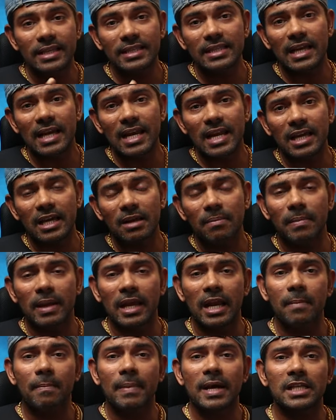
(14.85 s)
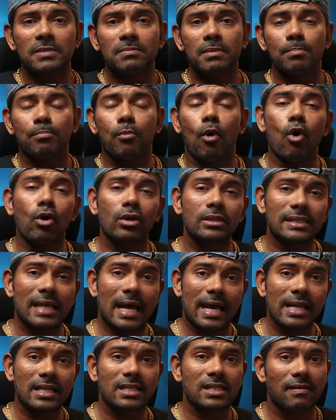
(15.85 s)
इसे लेकर मेरे पास भी बहुत
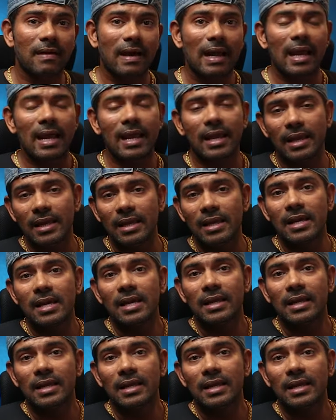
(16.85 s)
सारे सवाल आए हैं